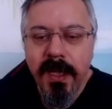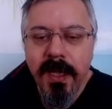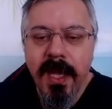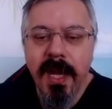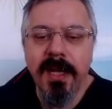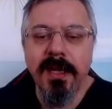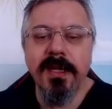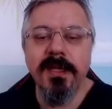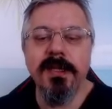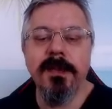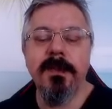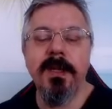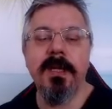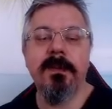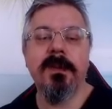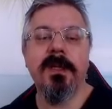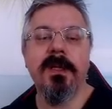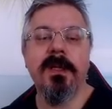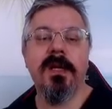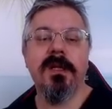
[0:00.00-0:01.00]
Herkese
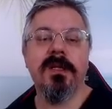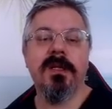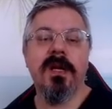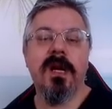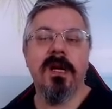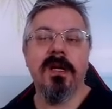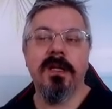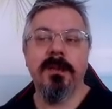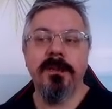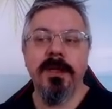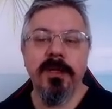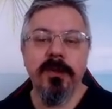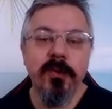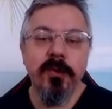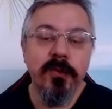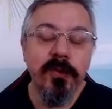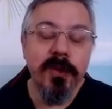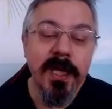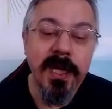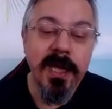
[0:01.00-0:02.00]
merhabalar. Karlı bir
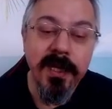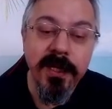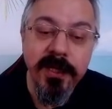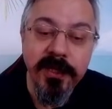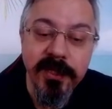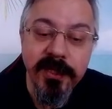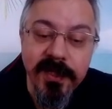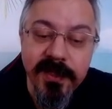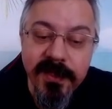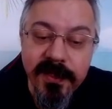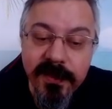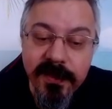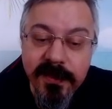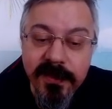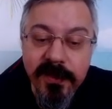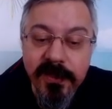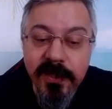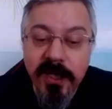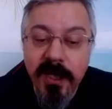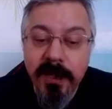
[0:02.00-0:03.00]
günde içinizi
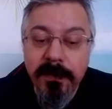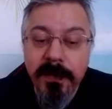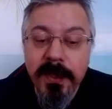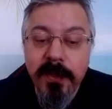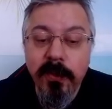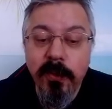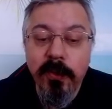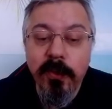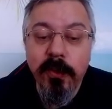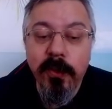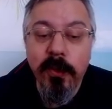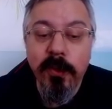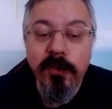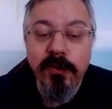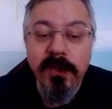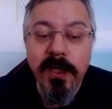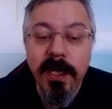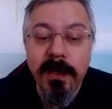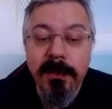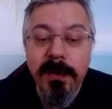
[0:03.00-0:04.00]
ısıtacak bir oyun
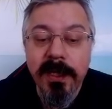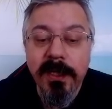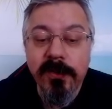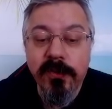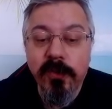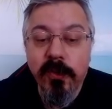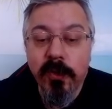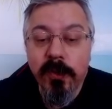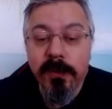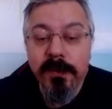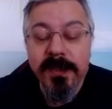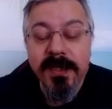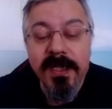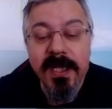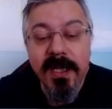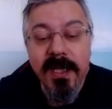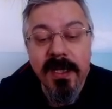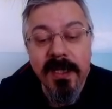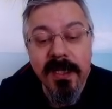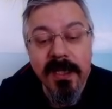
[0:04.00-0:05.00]
göstermek istiyorum.
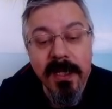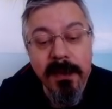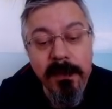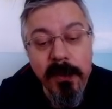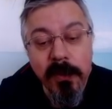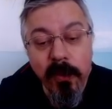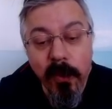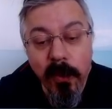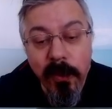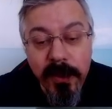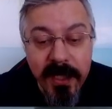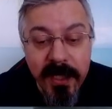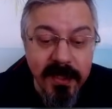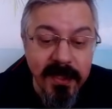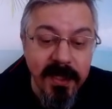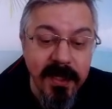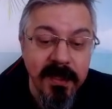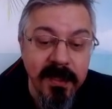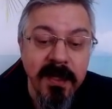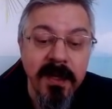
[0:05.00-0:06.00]
Sene
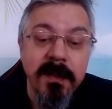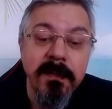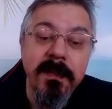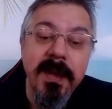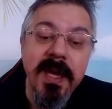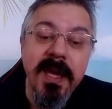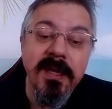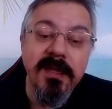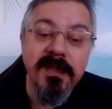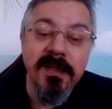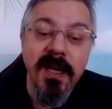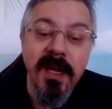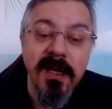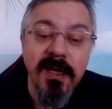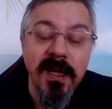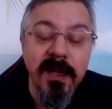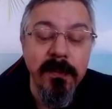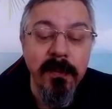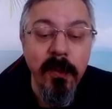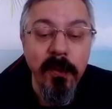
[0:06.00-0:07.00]
2017.
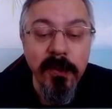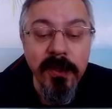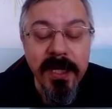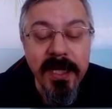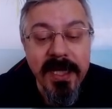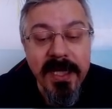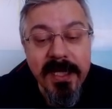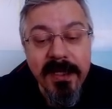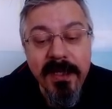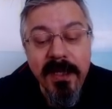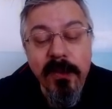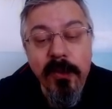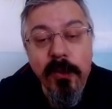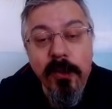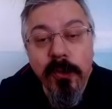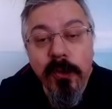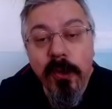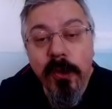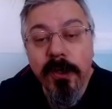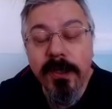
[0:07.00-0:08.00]
Beyazlarla Borya İder
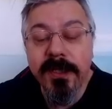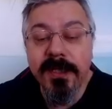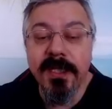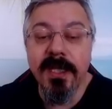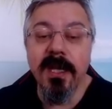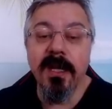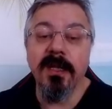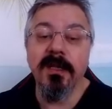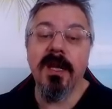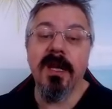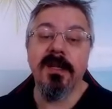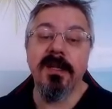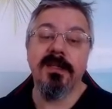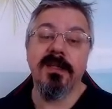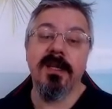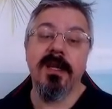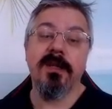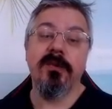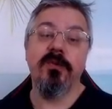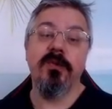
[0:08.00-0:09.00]
oynuyor.
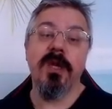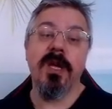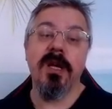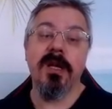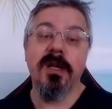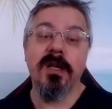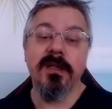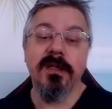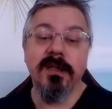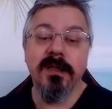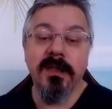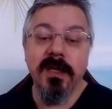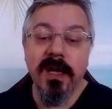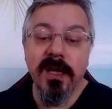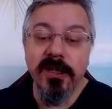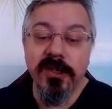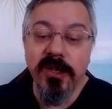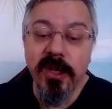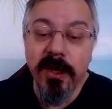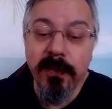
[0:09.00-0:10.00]
Siyahlarsa Dünya
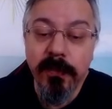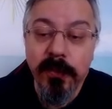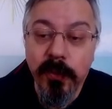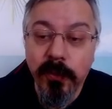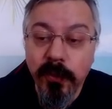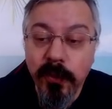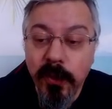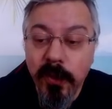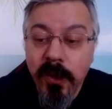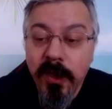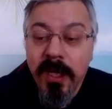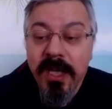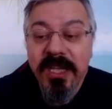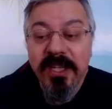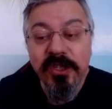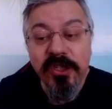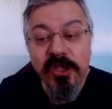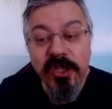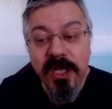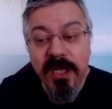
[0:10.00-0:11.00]
Kadınlar Şampiyonu
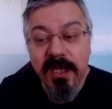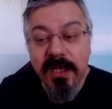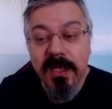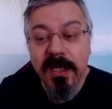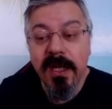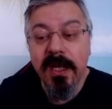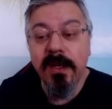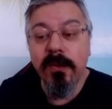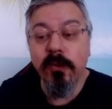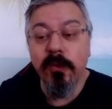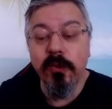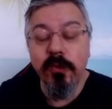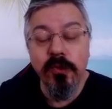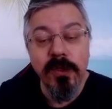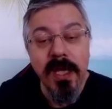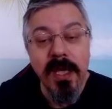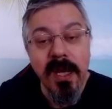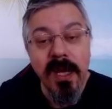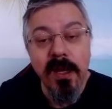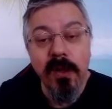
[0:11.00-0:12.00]
Çinli
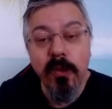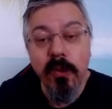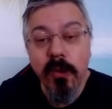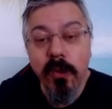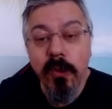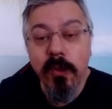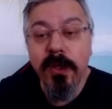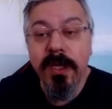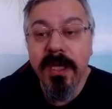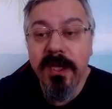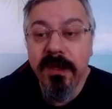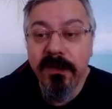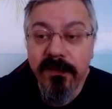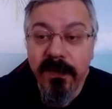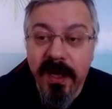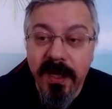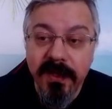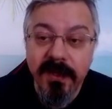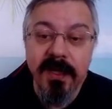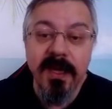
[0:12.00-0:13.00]
usta Hu
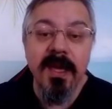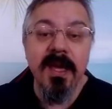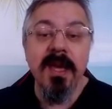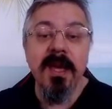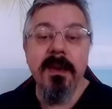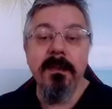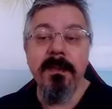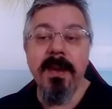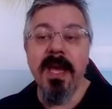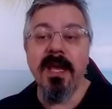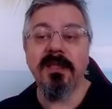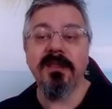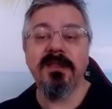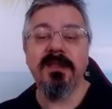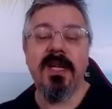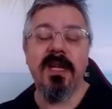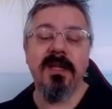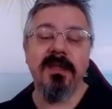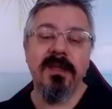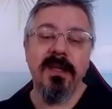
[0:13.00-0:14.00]
Yifan.
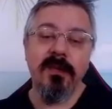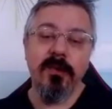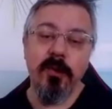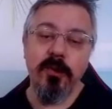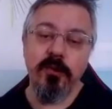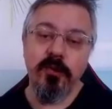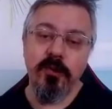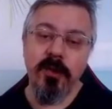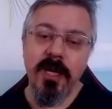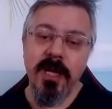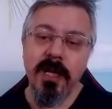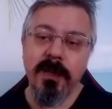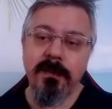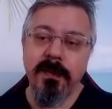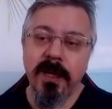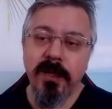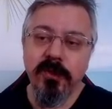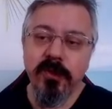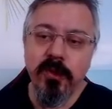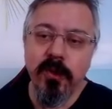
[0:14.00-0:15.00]
Beyazlar D4 sürerek
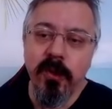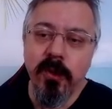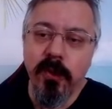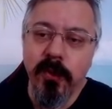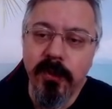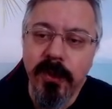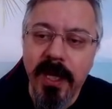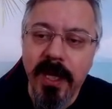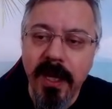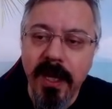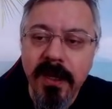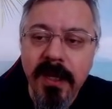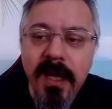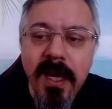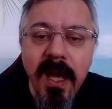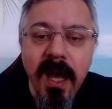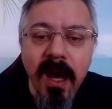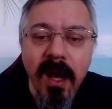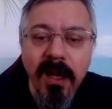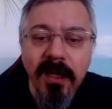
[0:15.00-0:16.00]
başlıyor oyuna.
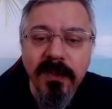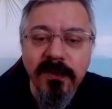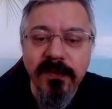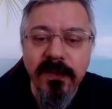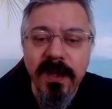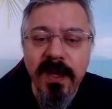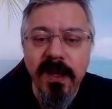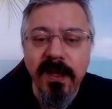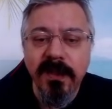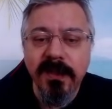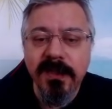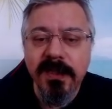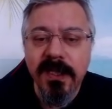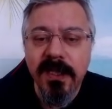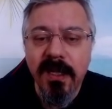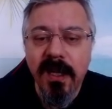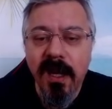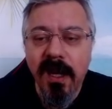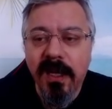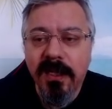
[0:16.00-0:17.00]
At
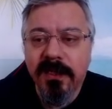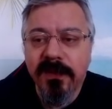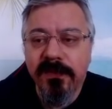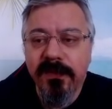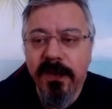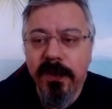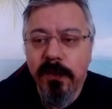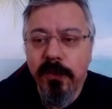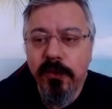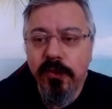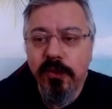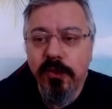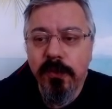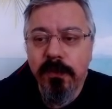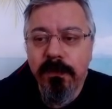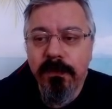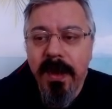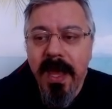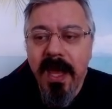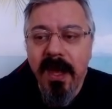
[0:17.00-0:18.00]
F6, at F3,
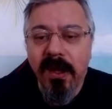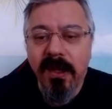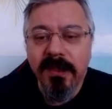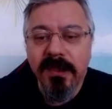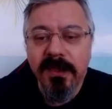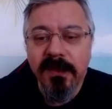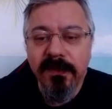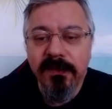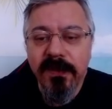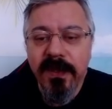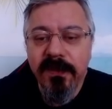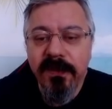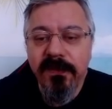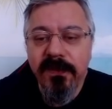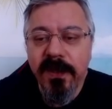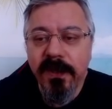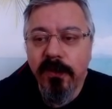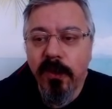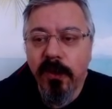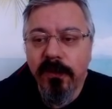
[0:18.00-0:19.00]
B6, fil
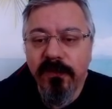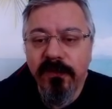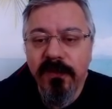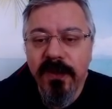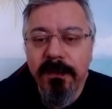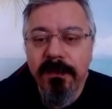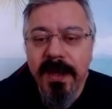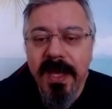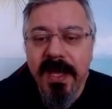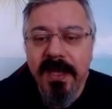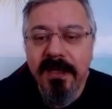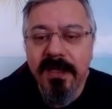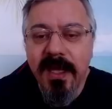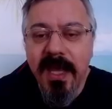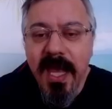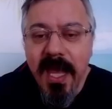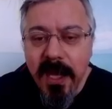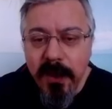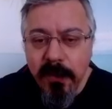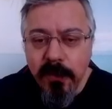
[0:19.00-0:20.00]
F4, fil B7,
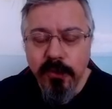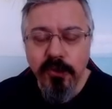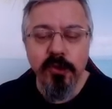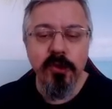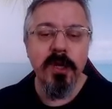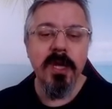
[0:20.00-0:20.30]
E3.